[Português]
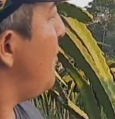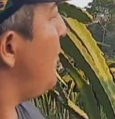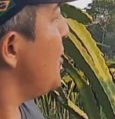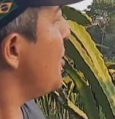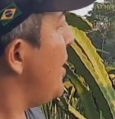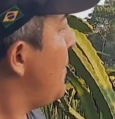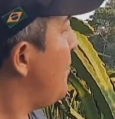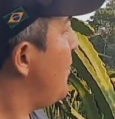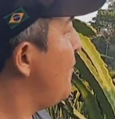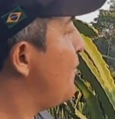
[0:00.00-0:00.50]

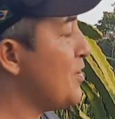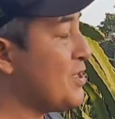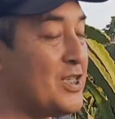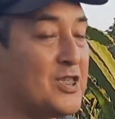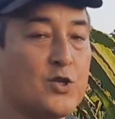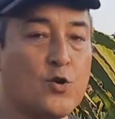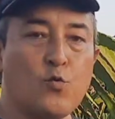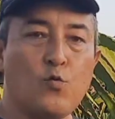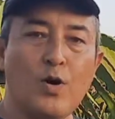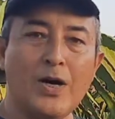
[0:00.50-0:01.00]
mostrar para
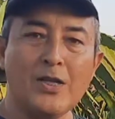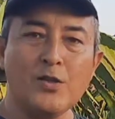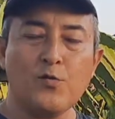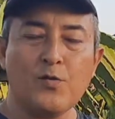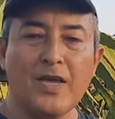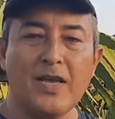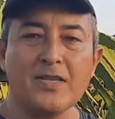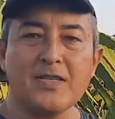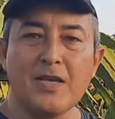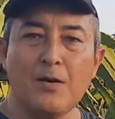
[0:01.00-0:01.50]
vocês quando
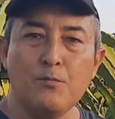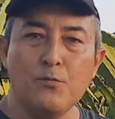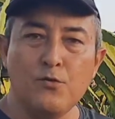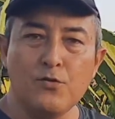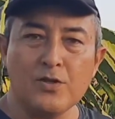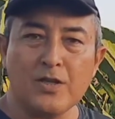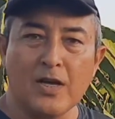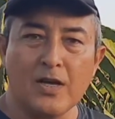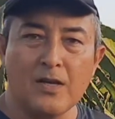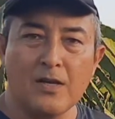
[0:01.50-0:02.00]
que essa
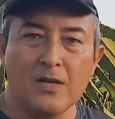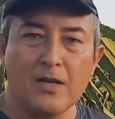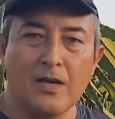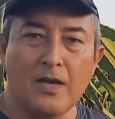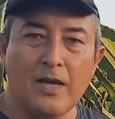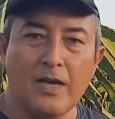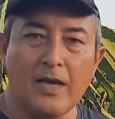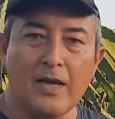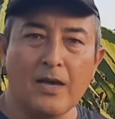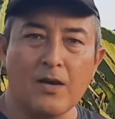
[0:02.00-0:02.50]
muda
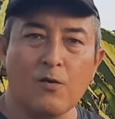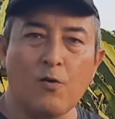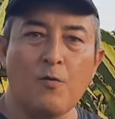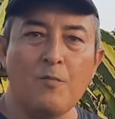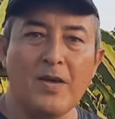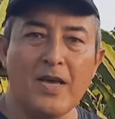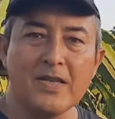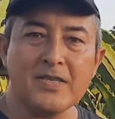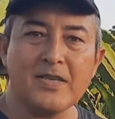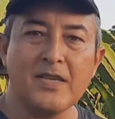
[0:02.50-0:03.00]
é,
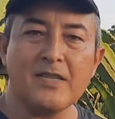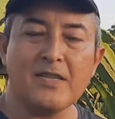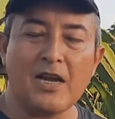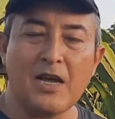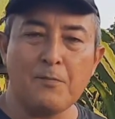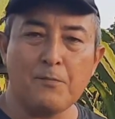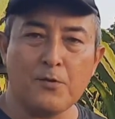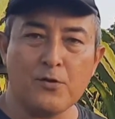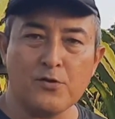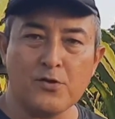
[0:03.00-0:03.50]
começa a
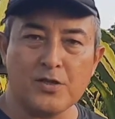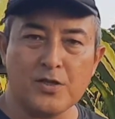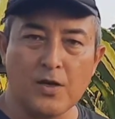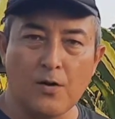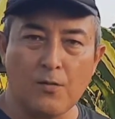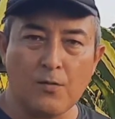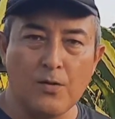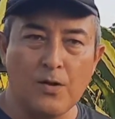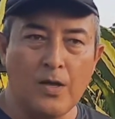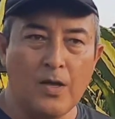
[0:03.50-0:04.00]
entrar em produção.